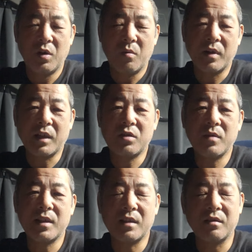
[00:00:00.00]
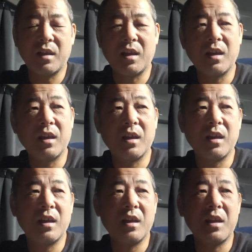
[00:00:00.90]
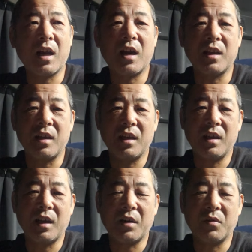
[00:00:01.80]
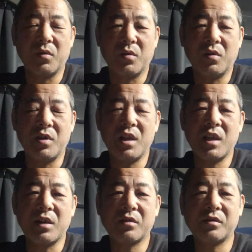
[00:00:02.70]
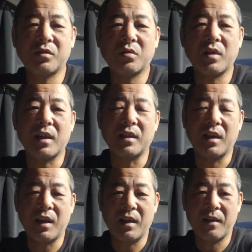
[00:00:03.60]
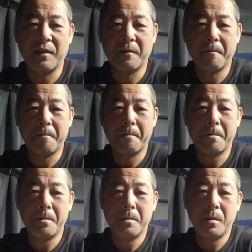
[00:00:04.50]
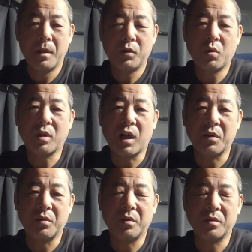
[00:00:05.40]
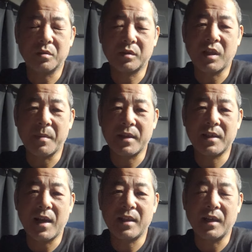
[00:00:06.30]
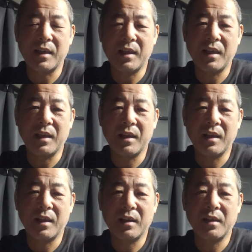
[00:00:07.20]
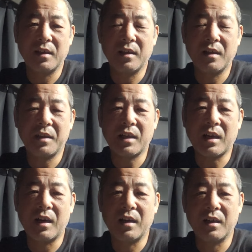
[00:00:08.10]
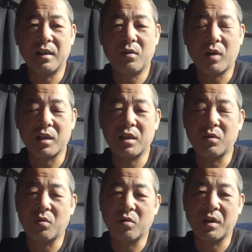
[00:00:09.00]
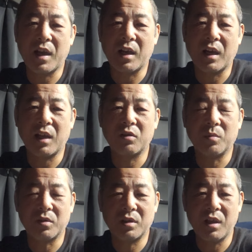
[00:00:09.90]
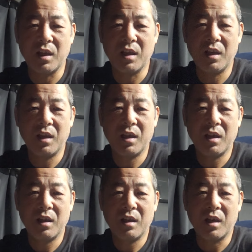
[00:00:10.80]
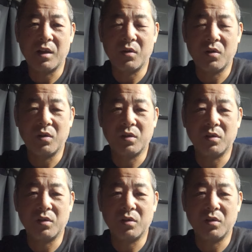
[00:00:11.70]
私はですね、やはり、あのー、人間のすることなんでね、どっかあの付け間違えたりね、なんかおかしいところがないかなと思ってあの